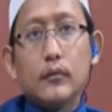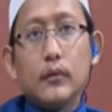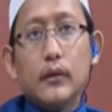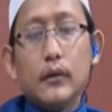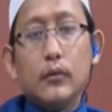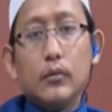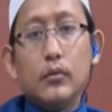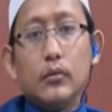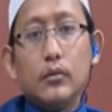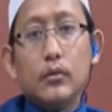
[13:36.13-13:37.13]
di
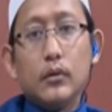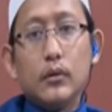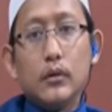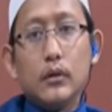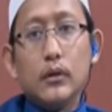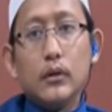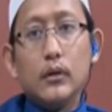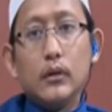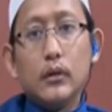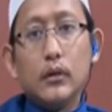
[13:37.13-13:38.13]
situ
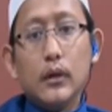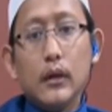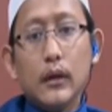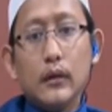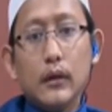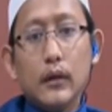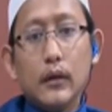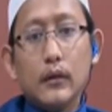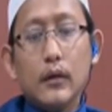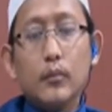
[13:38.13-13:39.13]
uh, ilatnya
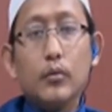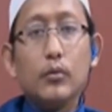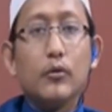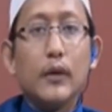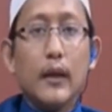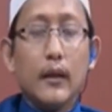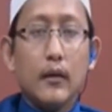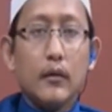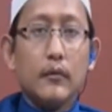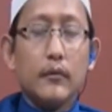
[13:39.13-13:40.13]
keterputusan
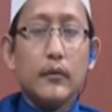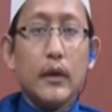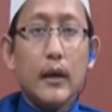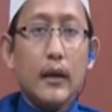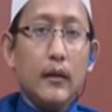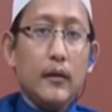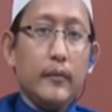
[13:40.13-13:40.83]
sanad